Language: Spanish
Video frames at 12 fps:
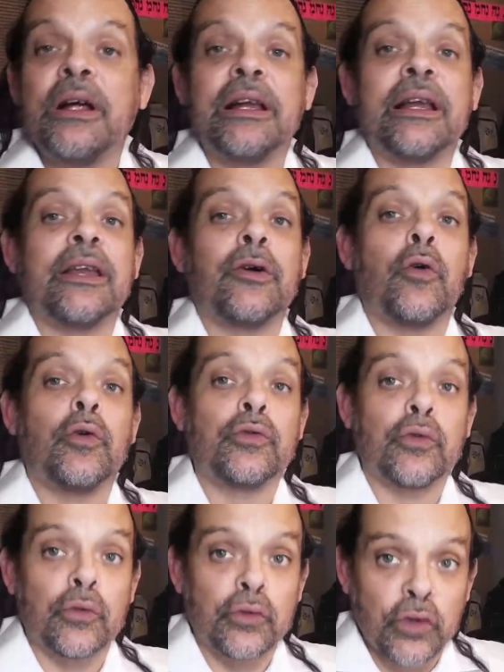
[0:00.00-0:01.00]
la
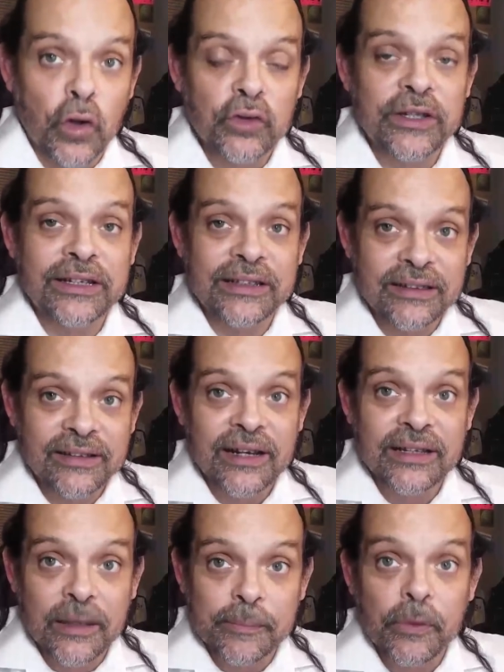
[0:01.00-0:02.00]
reconstrucción del tercer
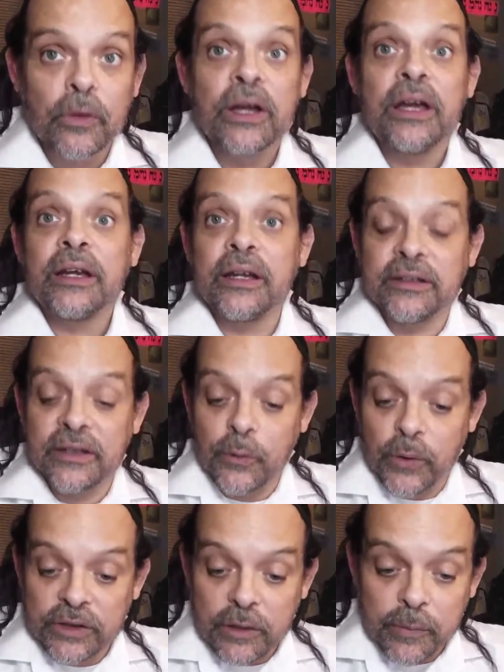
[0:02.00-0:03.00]
templo que se
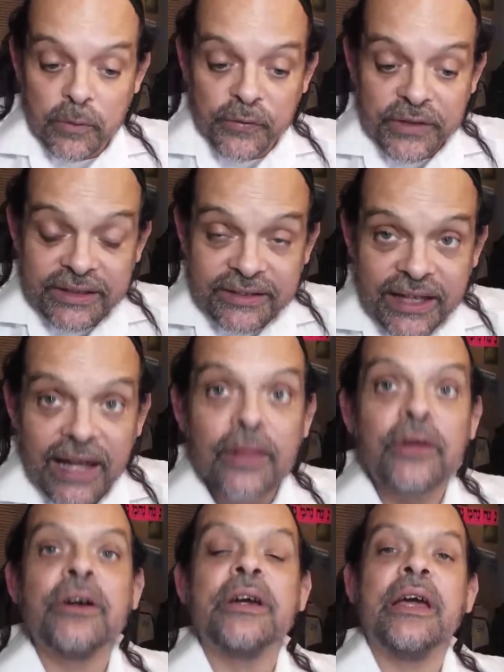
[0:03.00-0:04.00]
encuentra
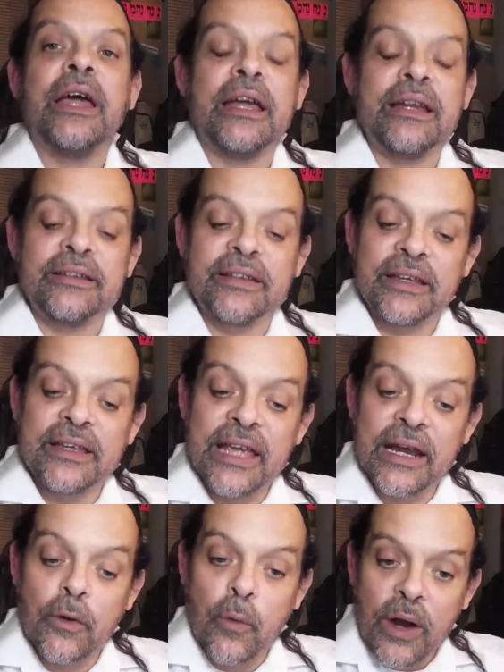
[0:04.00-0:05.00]
profetizado en
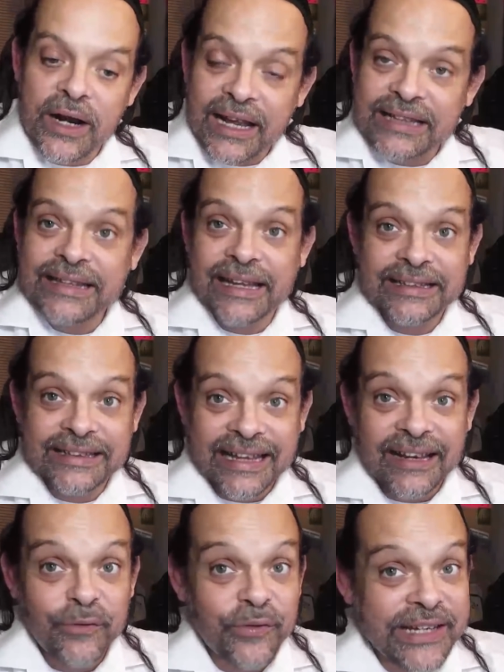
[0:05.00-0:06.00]
Ezequiel 40 hasta
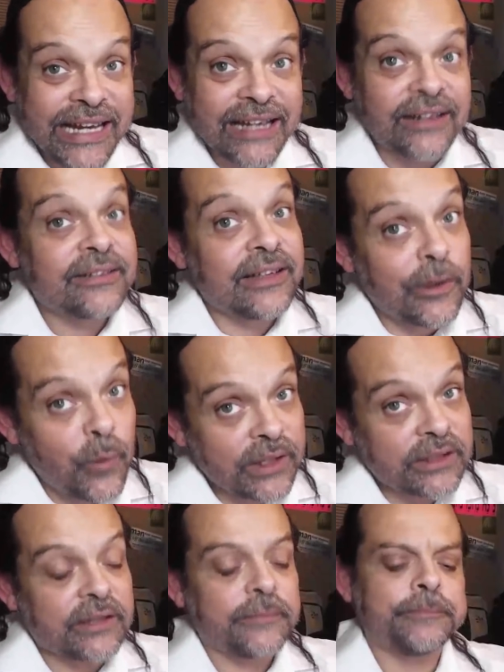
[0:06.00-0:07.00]
el final. Se
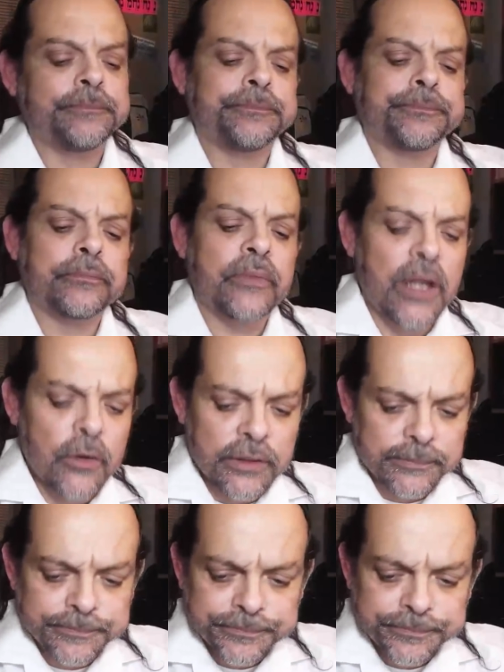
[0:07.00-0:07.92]
encuentra. Ahora,